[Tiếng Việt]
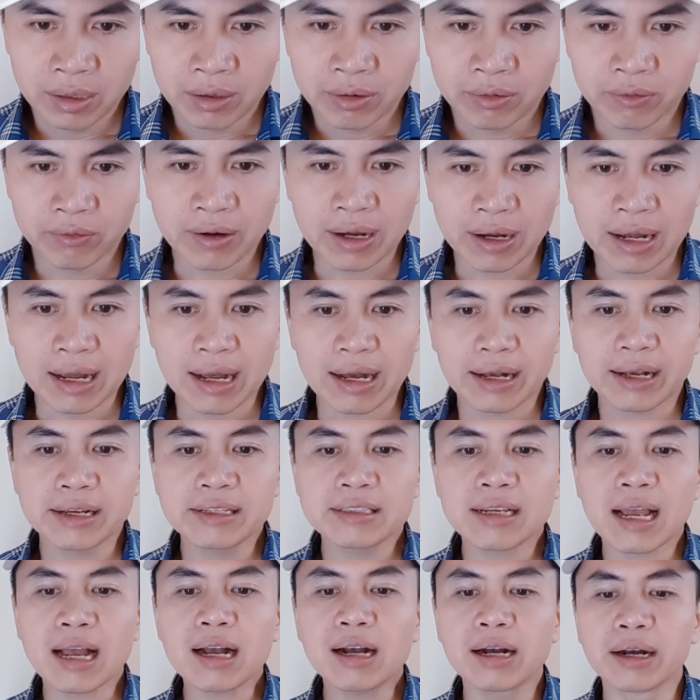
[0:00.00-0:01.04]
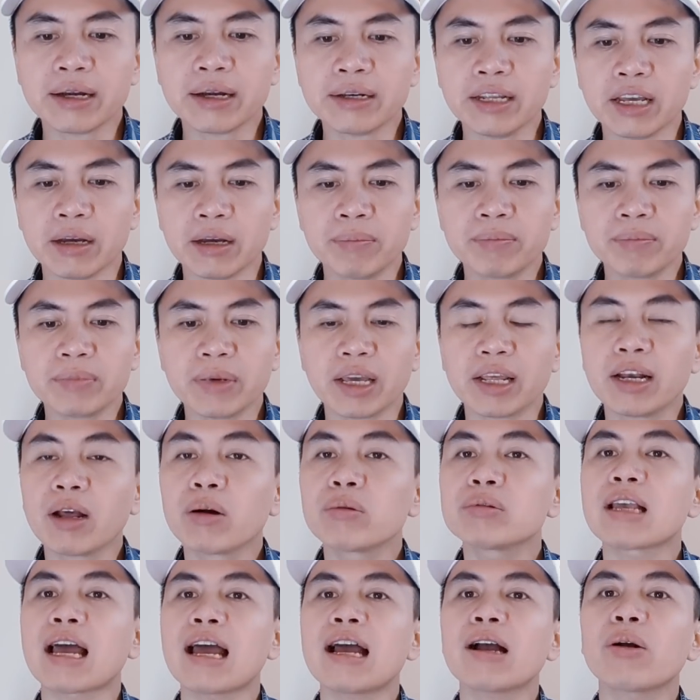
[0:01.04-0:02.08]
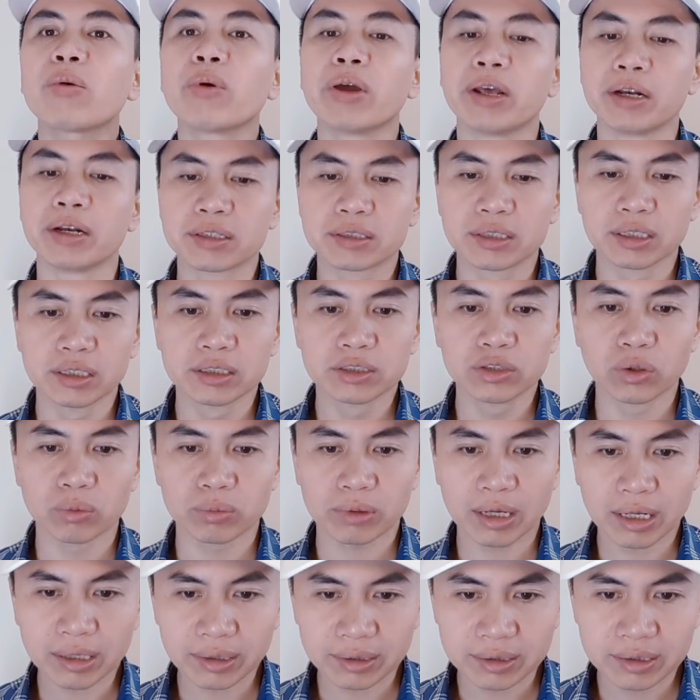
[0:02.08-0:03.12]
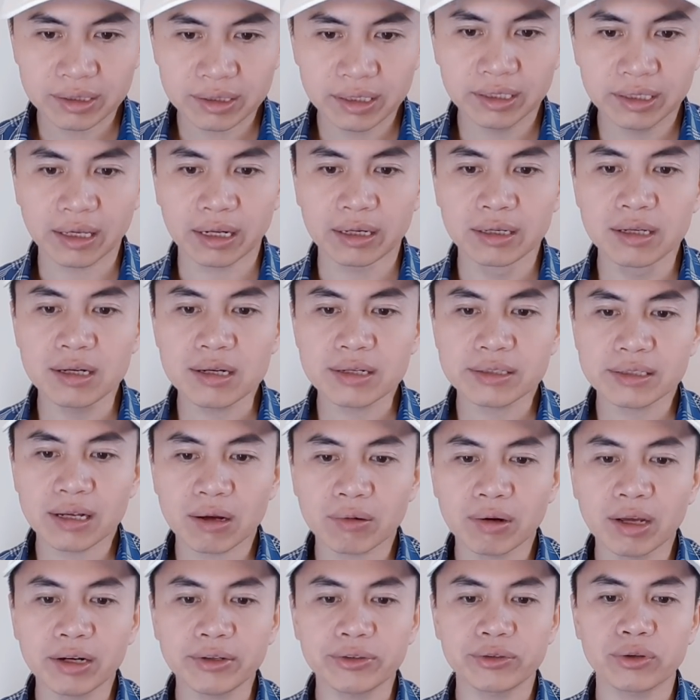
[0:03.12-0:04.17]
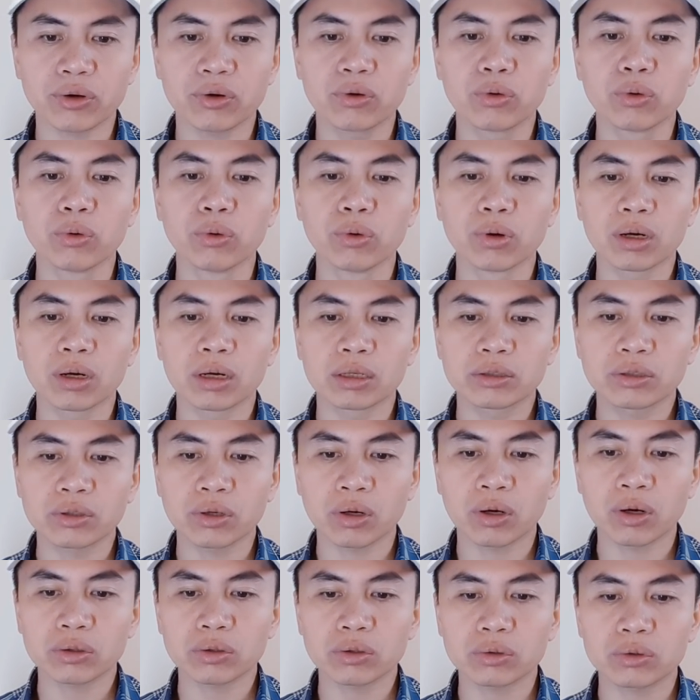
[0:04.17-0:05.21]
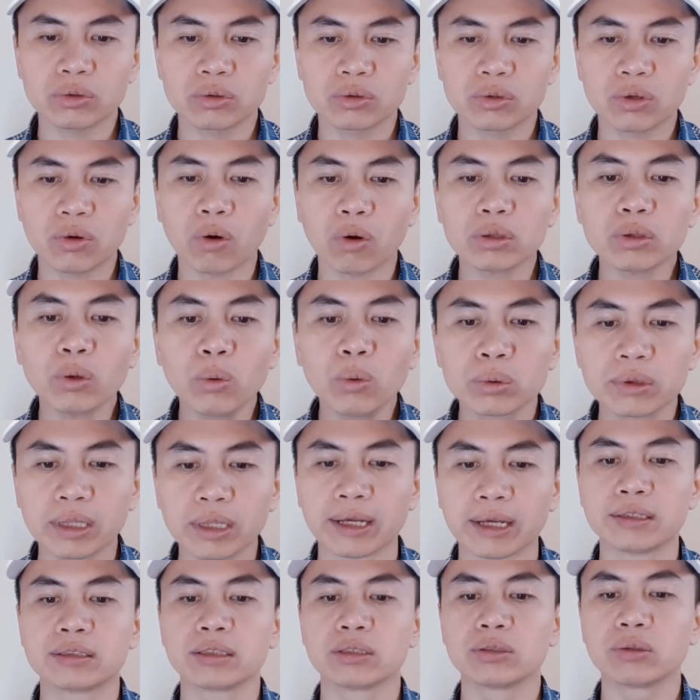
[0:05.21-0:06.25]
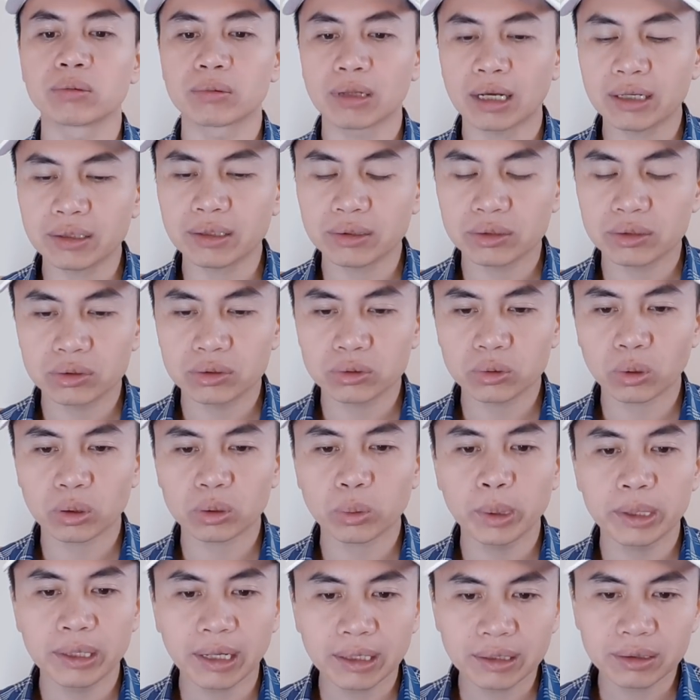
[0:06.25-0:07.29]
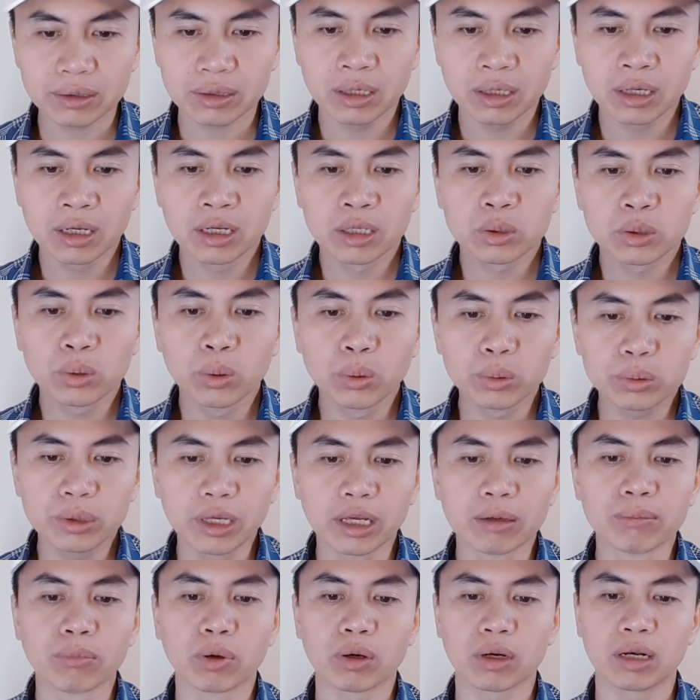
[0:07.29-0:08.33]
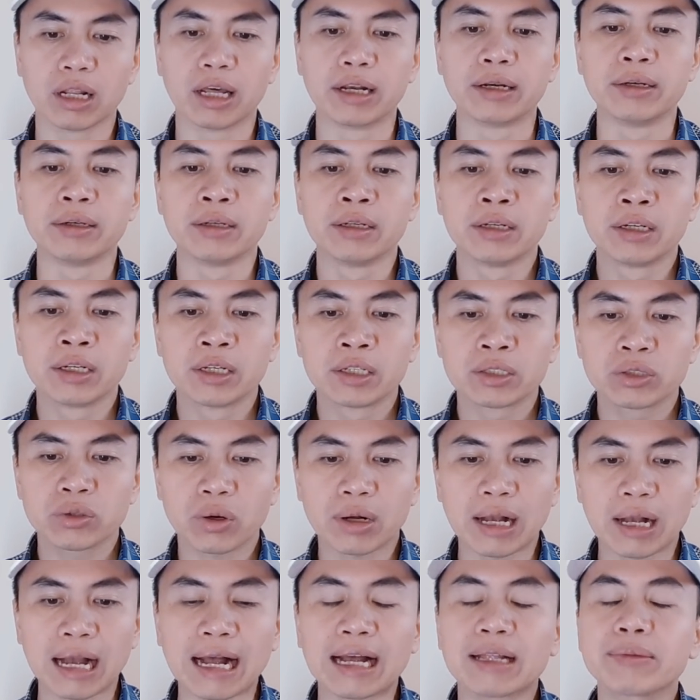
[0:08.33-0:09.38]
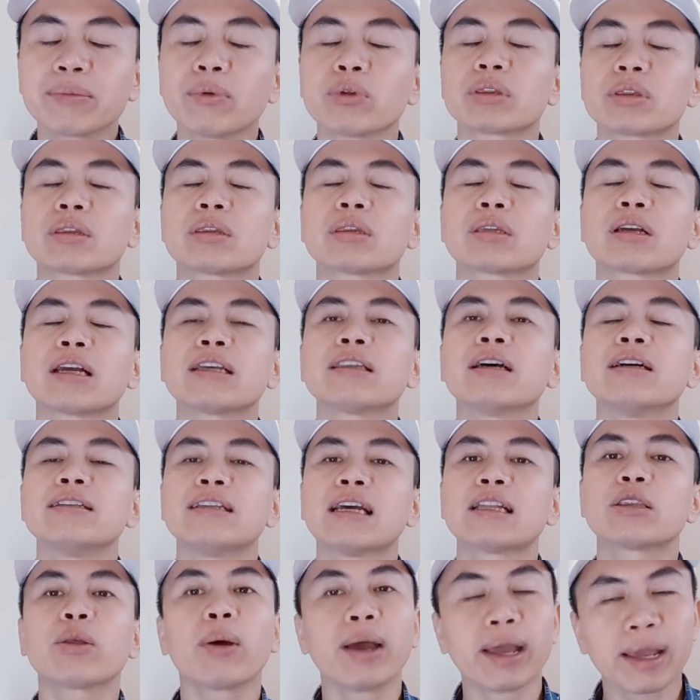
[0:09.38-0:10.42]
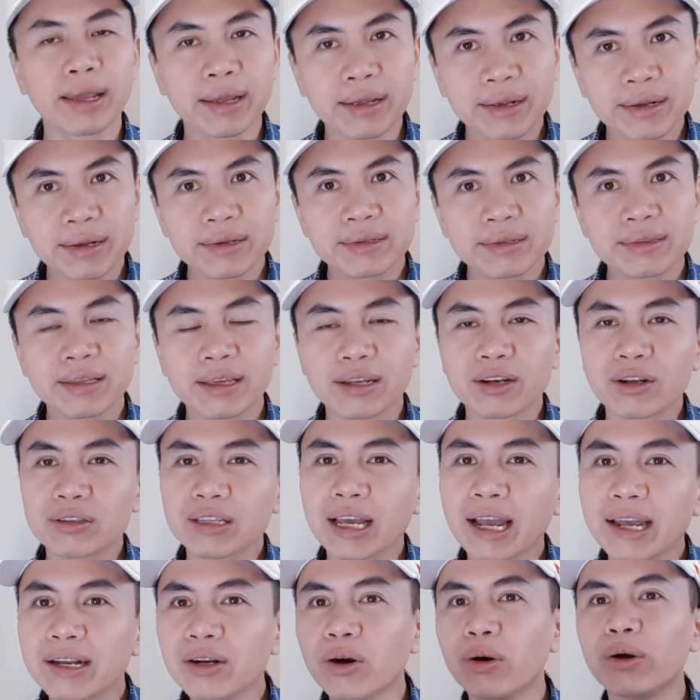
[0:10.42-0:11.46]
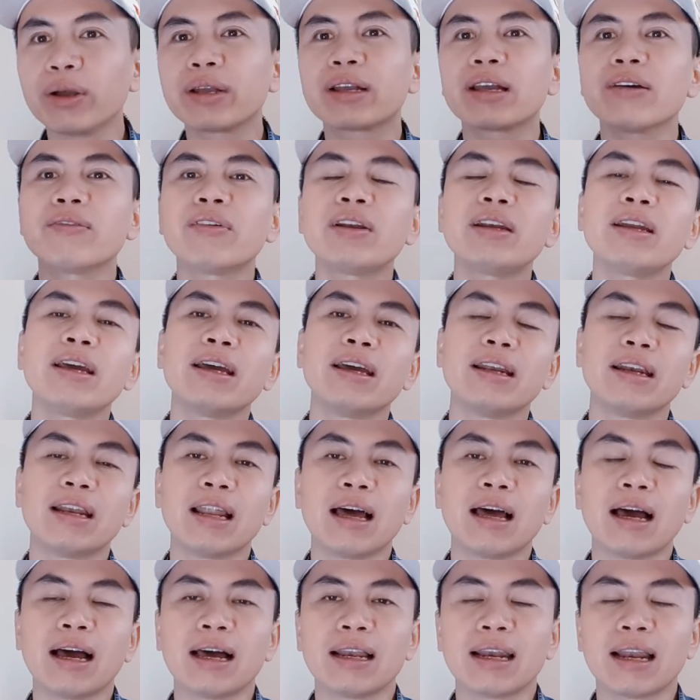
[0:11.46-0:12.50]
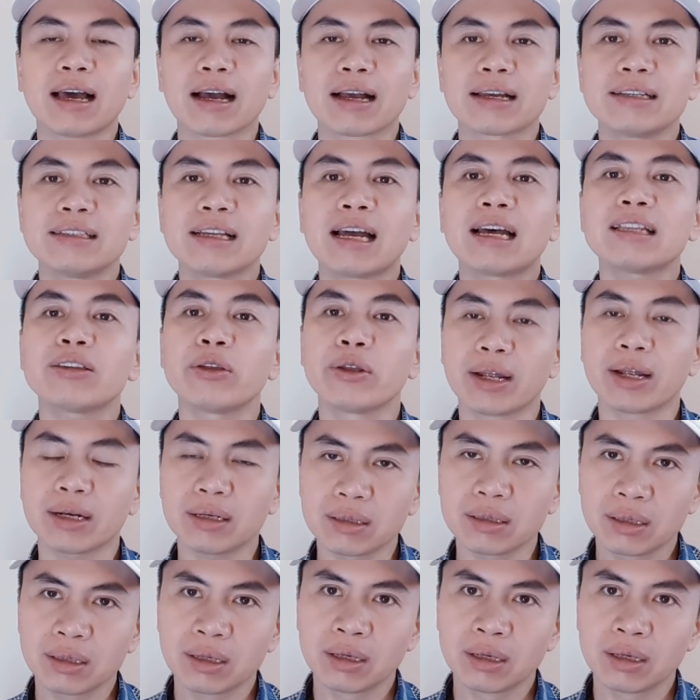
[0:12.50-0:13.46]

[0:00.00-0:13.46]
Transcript: và cái giá khởi điểm để đấu giá quyền sử dụng đất khi nhà nước giao đất cho khu ờ, cho có thu tiền sử dụng đất cho thuê đất thu tiền một lần cho cả một cái thời gian thuê thì nó thay đổi cái vấn đề là là cái giá thuê đất